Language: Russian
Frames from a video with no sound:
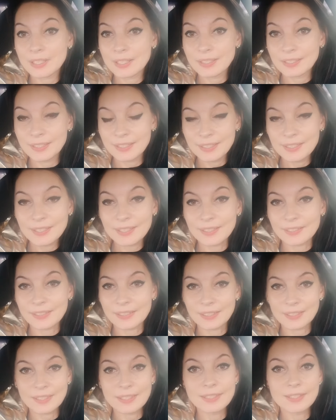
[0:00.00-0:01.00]
когда
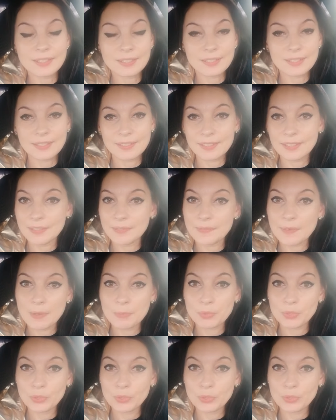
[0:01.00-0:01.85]
ехала, хотела рассказать вам,